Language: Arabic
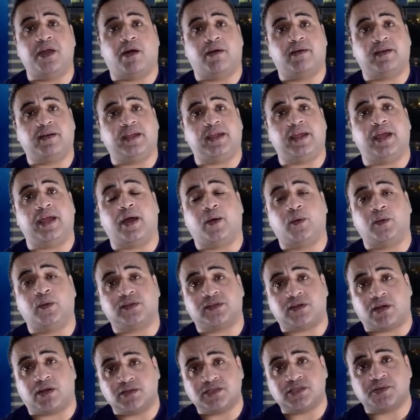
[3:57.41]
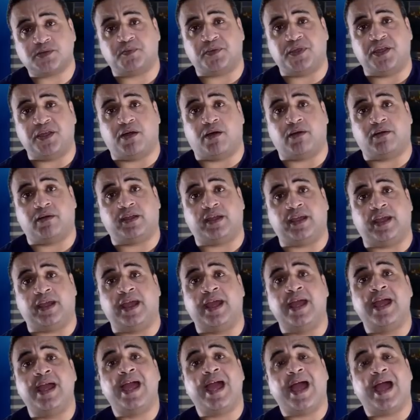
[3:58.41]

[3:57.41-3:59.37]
ار كي او الترانس بي ار كي